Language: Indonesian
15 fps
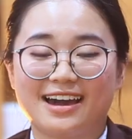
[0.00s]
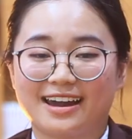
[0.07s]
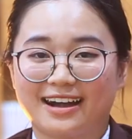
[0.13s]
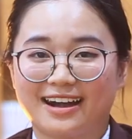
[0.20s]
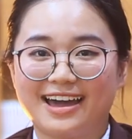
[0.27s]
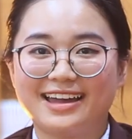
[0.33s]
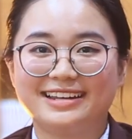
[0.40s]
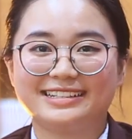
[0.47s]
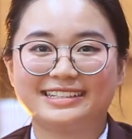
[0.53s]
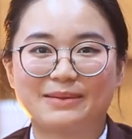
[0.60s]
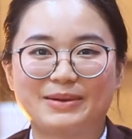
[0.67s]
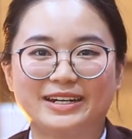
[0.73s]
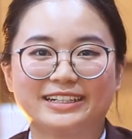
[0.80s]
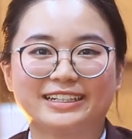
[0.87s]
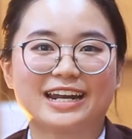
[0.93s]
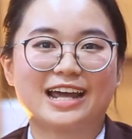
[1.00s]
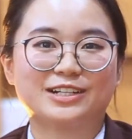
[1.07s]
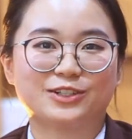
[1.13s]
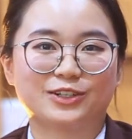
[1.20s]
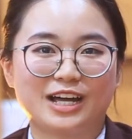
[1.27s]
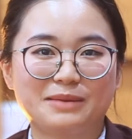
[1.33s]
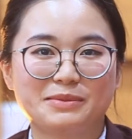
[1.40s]
karena Elizabeth
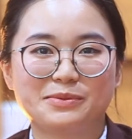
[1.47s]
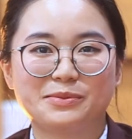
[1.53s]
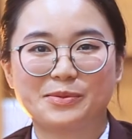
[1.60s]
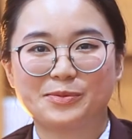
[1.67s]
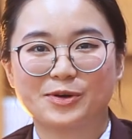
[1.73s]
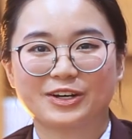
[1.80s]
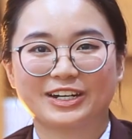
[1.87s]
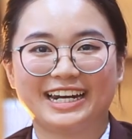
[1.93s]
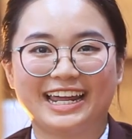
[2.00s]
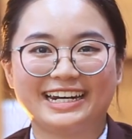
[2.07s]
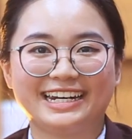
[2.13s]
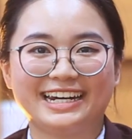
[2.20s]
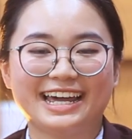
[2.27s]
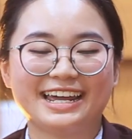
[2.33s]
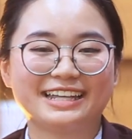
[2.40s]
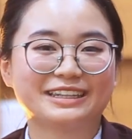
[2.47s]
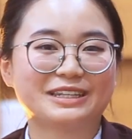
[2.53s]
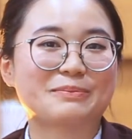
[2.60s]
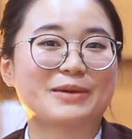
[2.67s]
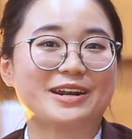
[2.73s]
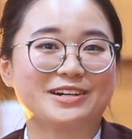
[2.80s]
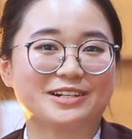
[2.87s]
International memupuk nilai-nilai
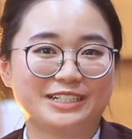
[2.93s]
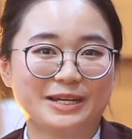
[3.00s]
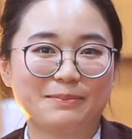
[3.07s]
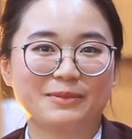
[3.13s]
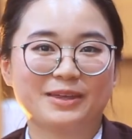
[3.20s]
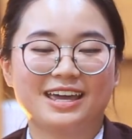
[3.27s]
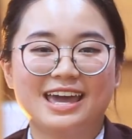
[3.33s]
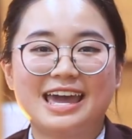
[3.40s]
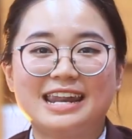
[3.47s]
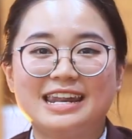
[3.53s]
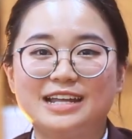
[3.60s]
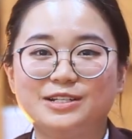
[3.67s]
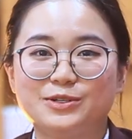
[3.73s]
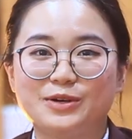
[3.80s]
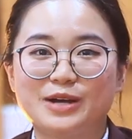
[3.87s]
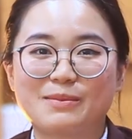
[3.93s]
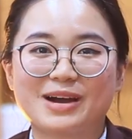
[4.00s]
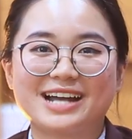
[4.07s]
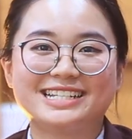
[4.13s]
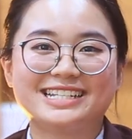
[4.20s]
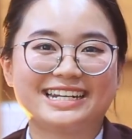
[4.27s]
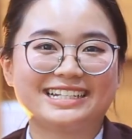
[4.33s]
entrepreneurship dan juga
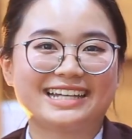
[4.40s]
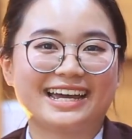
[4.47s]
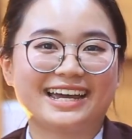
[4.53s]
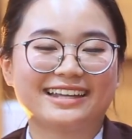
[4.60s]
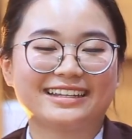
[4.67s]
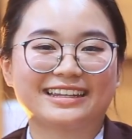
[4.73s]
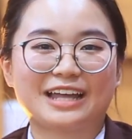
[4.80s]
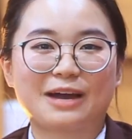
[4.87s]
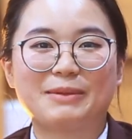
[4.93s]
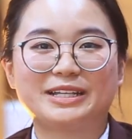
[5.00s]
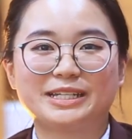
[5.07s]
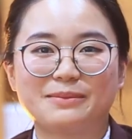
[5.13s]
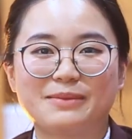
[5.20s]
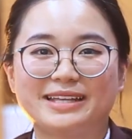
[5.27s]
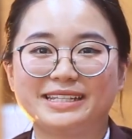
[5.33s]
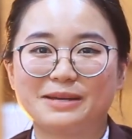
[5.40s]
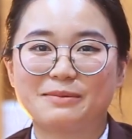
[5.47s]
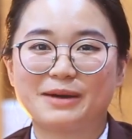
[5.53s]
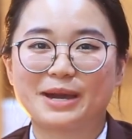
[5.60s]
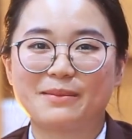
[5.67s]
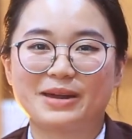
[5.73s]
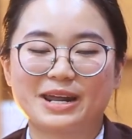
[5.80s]
mengajari saya tentang basic-basic
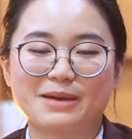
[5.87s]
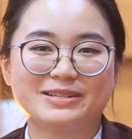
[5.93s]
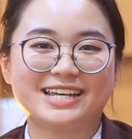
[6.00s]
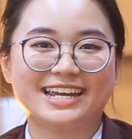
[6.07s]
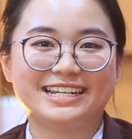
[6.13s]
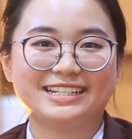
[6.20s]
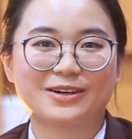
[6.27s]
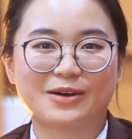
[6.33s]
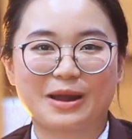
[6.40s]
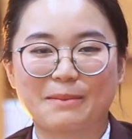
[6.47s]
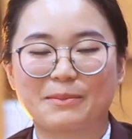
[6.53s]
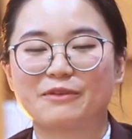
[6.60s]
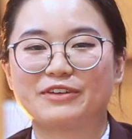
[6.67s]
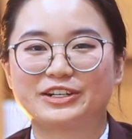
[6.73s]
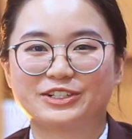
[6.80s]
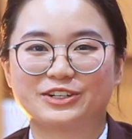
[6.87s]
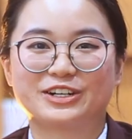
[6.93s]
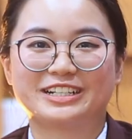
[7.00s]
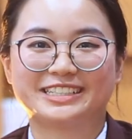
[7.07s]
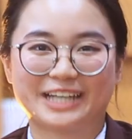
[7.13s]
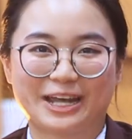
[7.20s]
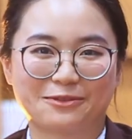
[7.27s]
bagaimana menjadi seorang
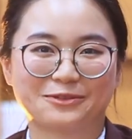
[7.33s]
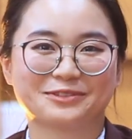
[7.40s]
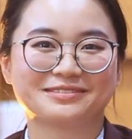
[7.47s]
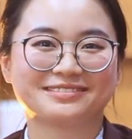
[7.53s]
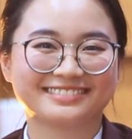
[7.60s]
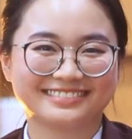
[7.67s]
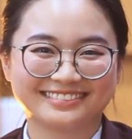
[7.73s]
profesional chef.